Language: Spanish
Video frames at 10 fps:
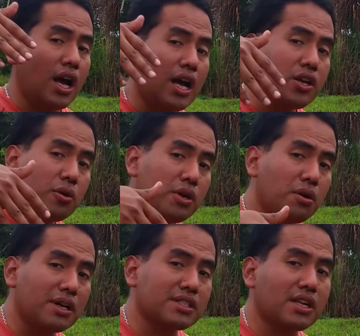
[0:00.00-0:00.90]
ha
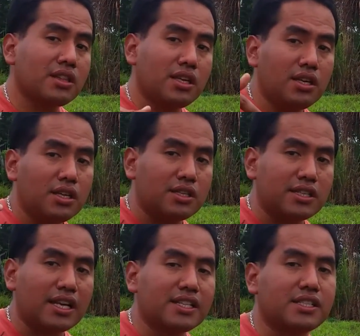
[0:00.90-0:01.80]
llovido bastante y
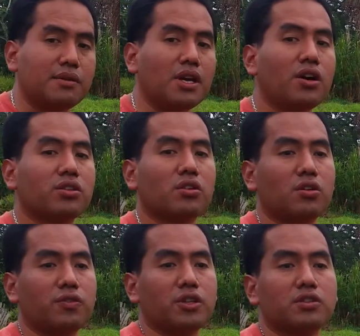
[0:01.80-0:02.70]
se ha lixiviado todos
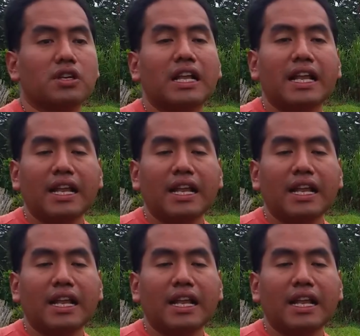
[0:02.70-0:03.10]
los finos.